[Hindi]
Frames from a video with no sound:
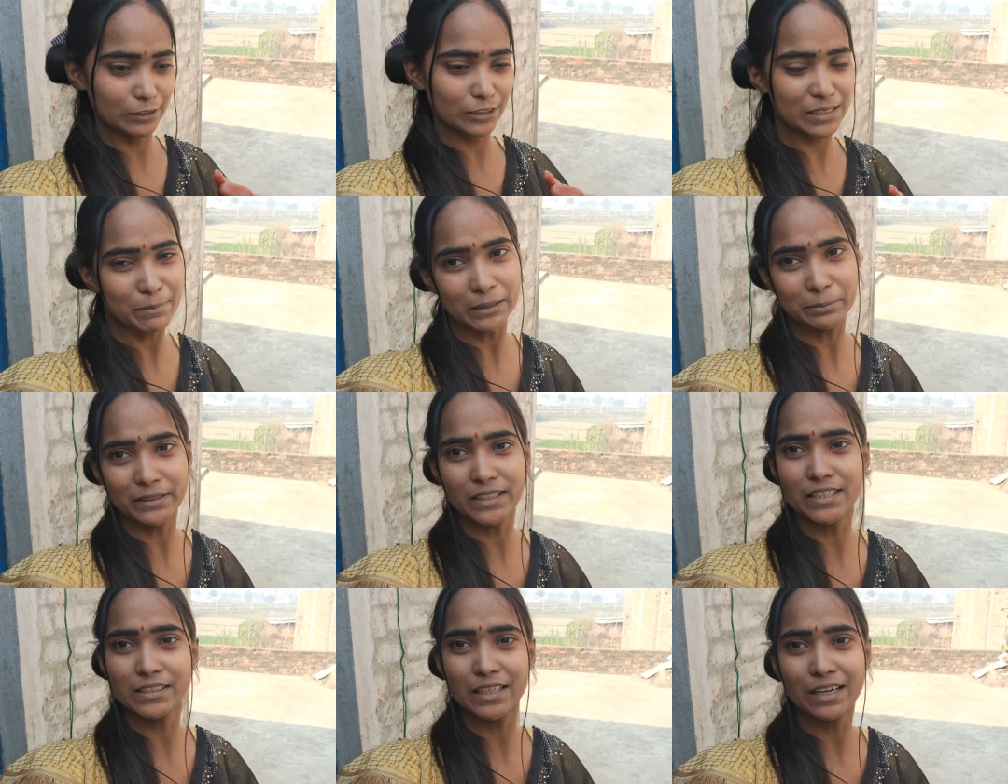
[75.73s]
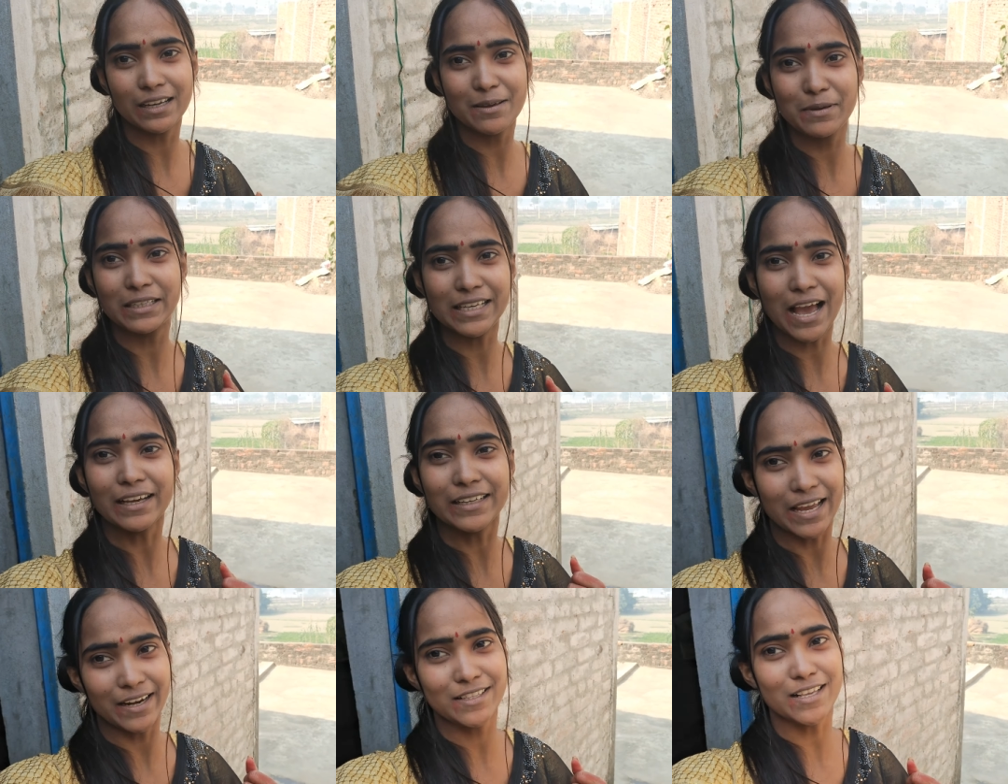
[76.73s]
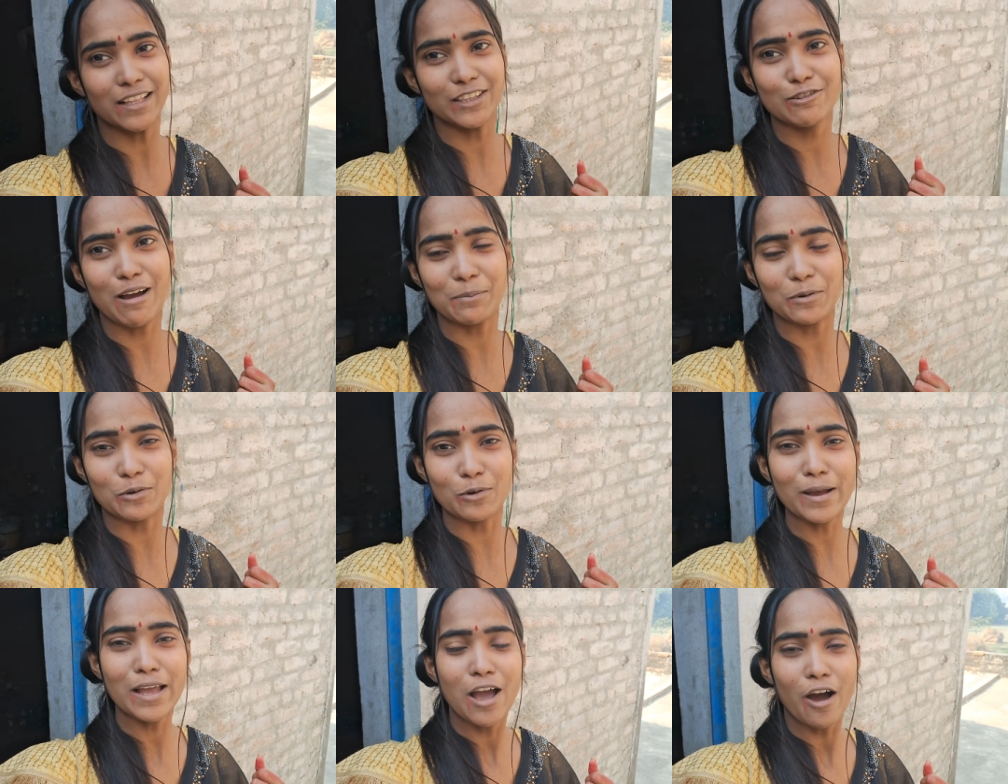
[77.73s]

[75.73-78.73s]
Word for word: उसके बाद पता चल जाएगा कि मैं क्या कहना चाहती हूँ आप लोग को